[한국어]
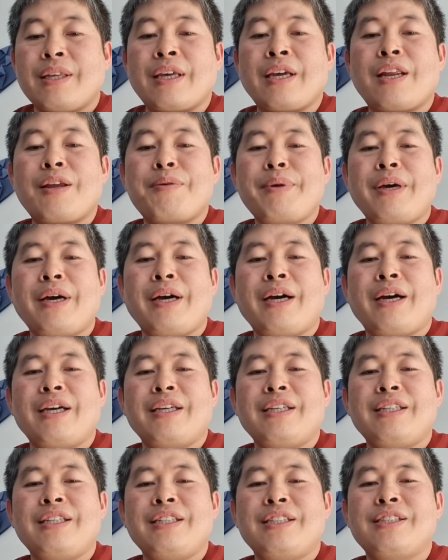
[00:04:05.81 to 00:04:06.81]
예레미야
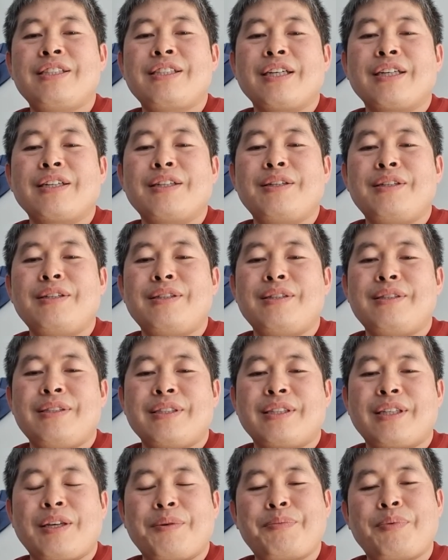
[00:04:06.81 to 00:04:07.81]
이 시작을
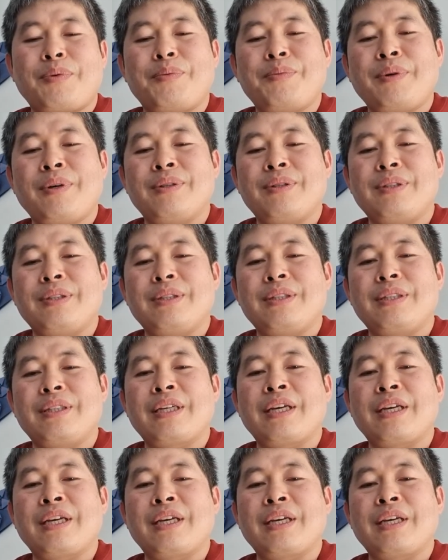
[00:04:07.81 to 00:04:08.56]
이렇게 보면